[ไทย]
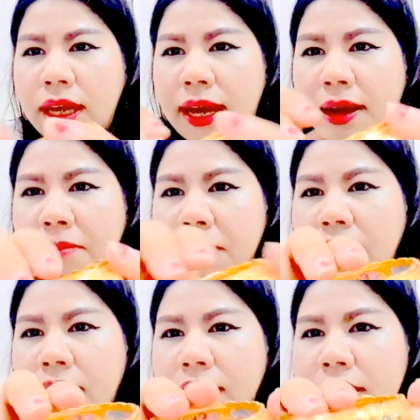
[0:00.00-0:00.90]
น้ำ
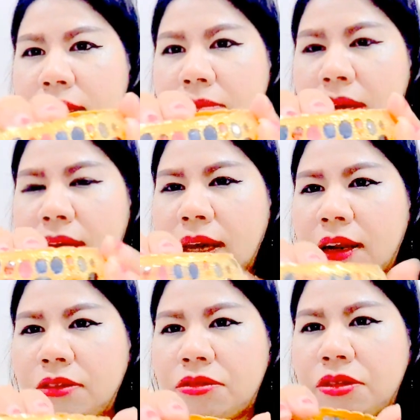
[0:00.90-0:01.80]
นะคะ ดีมาก
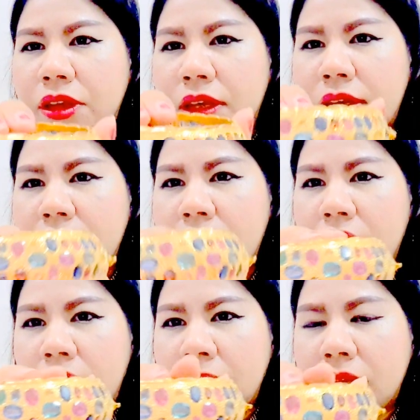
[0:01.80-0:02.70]
แล้วตัวนี้
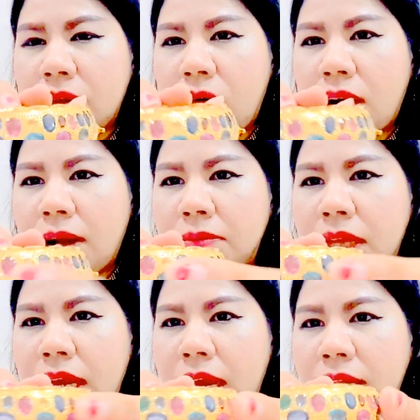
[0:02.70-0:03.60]
เป็นทองคำ
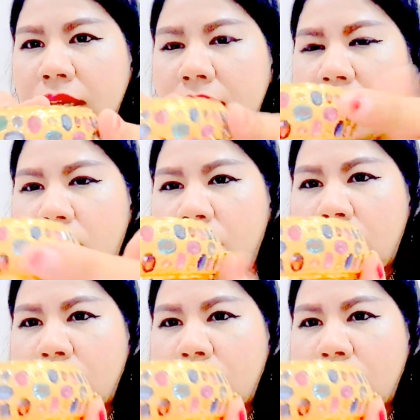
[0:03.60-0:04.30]
แท้ที่เรา